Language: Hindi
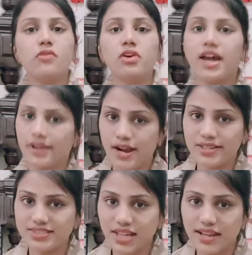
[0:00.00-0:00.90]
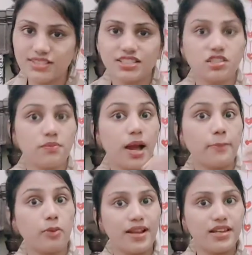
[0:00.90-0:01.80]
वो हैर हैरी से आएंगे जैसे कि मैं
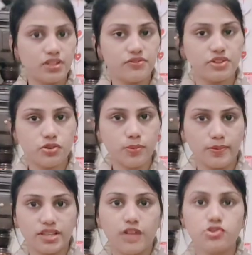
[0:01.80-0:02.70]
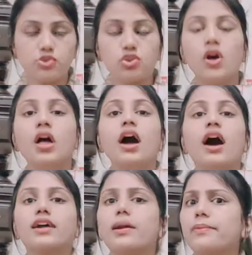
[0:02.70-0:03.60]
आपको पहली वाली वीडियो में बता चुकी हूँ
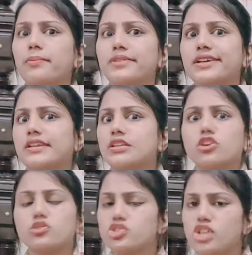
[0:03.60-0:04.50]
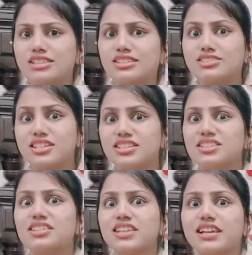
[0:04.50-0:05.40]
अगर आपने अभी तक नहीं देखी तो जल्दी जल्दी
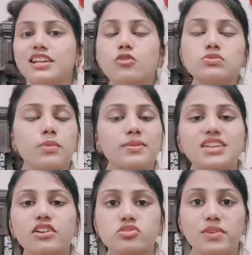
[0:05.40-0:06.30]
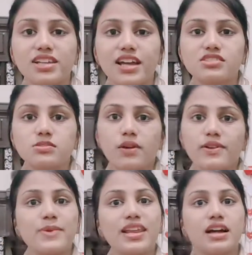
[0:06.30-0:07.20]
जल्दी देख लें उसमें मैं सारा कुछ बताया जिसमें
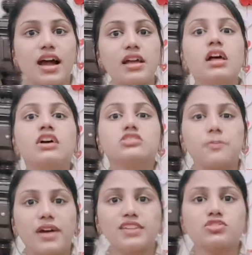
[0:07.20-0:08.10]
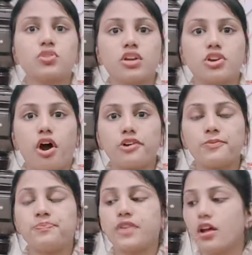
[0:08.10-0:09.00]
मैंने कहा सरप्राइज गुना रहा
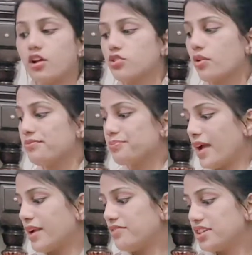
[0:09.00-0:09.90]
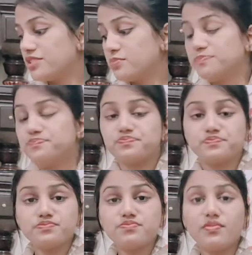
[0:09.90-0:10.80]
तो प्यारे वीयर्स
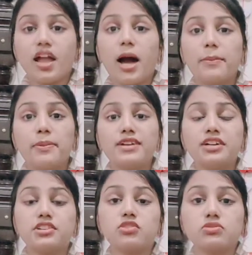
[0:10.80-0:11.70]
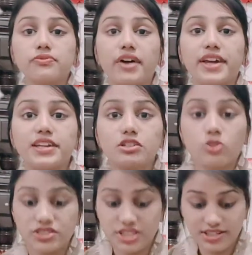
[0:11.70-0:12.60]
अभी मैं करती हूँ सफाई
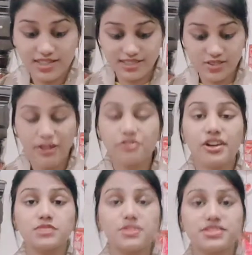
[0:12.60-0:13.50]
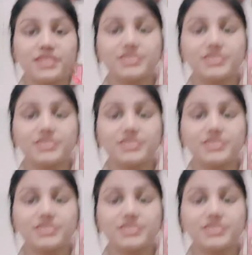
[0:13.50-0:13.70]
और देखिए जी मैंने ड्रेस भी चेंज